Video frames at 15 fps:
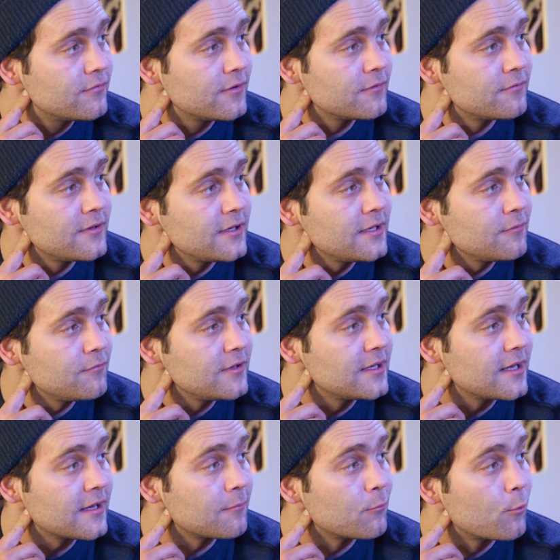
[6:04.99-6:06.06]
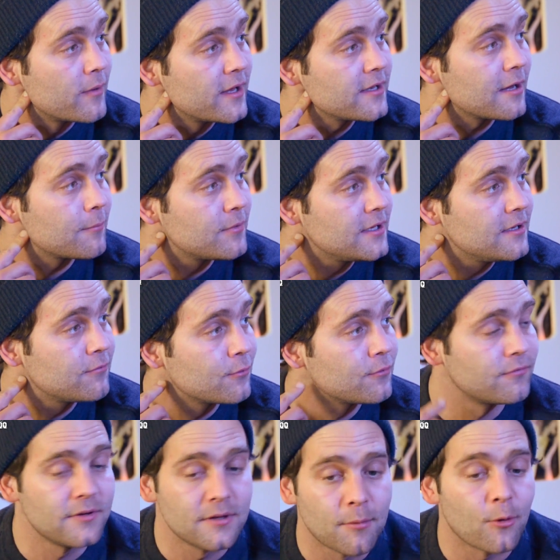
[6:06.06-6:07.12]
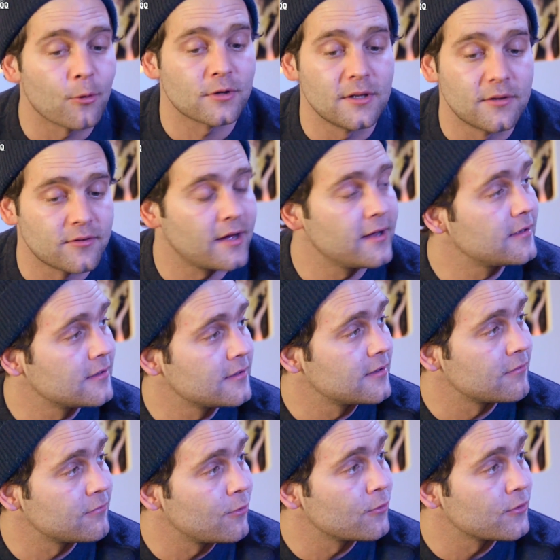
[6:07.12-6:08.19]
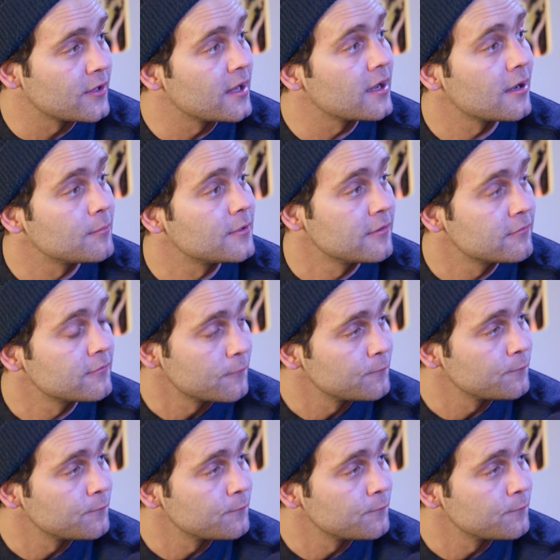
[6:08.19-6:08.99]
wie, wie der Moment ablief und wie aber auch die Zeit davor und danach ablief.